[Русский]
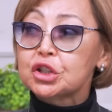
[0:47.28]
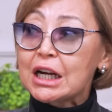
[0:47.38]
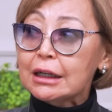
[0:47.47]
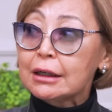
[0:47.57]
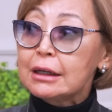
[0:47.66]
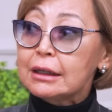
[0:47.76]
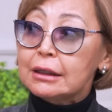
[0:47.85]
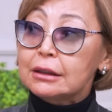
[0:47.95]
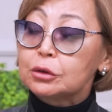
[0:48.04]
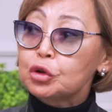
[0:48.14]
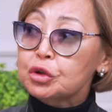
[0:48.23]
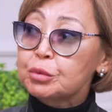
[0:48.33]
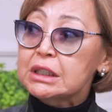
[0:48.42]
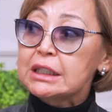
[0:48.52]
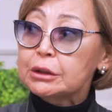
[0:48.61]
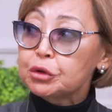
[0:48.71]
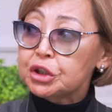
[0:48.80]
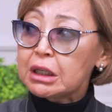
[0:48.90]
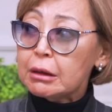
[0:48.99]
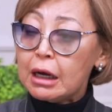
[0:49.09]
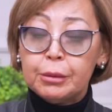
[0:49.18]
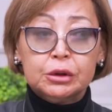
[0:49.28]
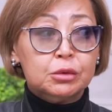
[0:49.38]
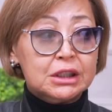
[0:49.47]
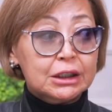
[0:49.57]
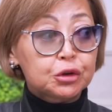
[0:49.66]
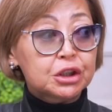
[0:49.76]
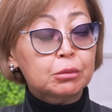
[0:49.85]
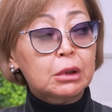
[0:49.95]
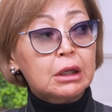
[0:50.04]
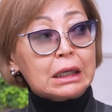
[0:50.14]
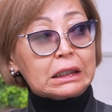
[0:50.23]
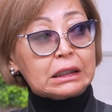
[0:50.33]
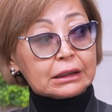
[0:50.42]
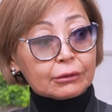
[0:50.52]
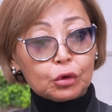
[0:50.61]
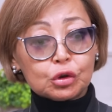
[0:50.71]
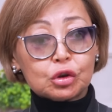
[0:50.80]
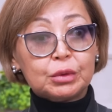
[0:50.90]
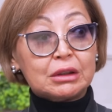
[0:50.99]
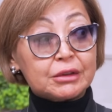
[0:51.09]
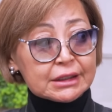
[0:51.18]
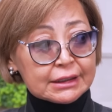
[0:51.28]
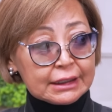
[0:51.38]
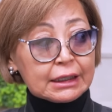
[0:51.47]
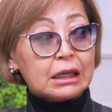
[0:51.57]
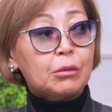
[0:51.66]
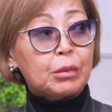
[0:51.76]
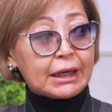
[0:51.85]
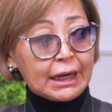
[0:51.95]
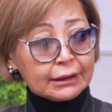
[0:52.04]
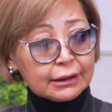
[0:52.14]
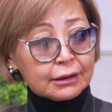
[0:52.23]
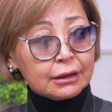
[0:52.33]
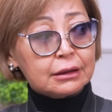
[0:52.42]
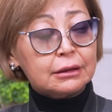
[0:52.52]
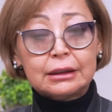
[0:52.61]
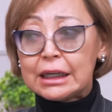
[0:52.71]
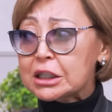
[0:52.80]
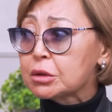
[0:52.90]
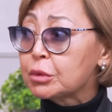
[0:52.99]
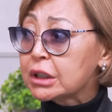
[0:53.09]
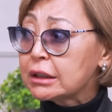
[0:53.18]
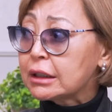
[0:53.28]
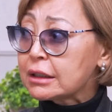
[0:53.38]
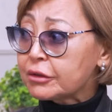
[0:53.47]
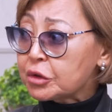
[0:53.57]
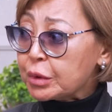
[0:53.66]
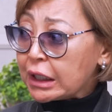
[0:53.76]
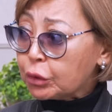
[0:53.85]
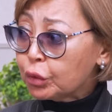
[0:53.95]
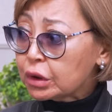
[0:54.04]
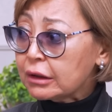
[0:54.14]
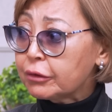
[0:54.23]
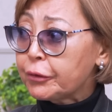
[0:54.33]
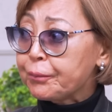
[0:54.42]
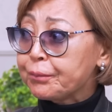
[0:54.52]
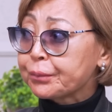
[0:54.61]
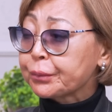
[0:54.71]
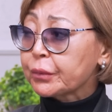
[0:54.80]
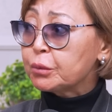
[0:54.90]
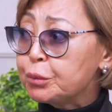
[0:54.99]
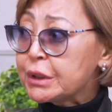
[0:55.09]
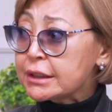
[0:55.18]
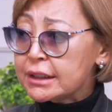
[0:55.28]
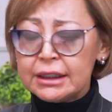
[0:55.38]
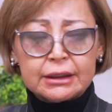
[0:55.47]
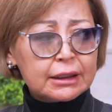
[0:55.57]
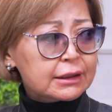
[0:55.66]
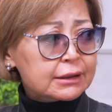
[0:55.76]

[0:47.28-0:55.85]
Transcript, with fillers: шаг должен быть следующий, а потом следующим, для того, чтобы навести порядок на нашем рынке нефтепродуктов, бензина,